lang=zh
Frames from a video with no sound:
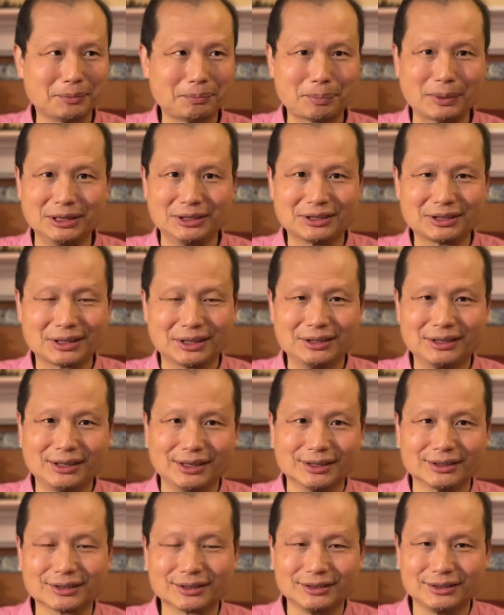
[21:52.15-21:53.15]
本身
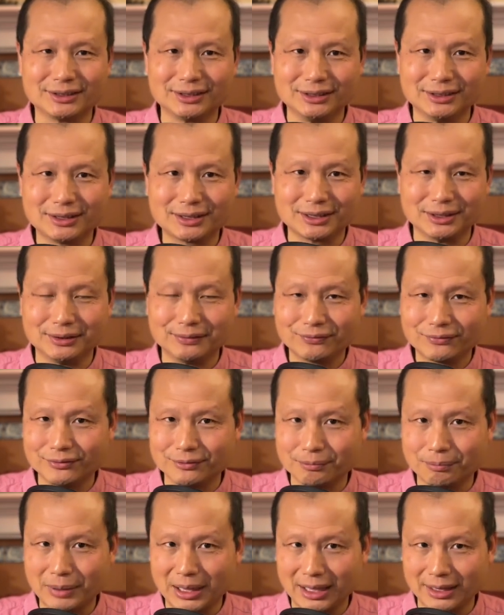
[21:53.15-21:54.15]
也是极其
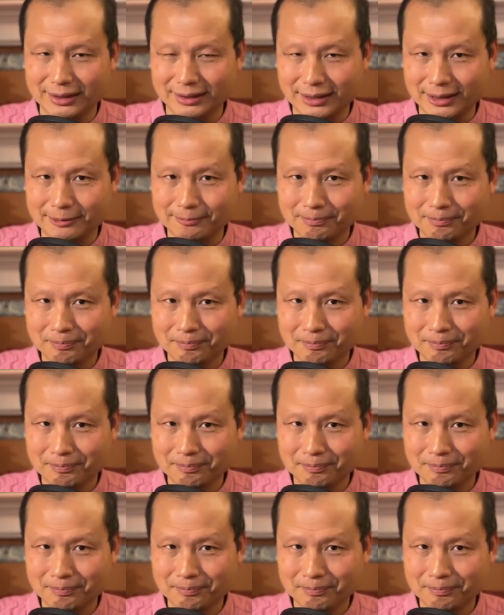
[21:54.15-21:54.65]
腐败的。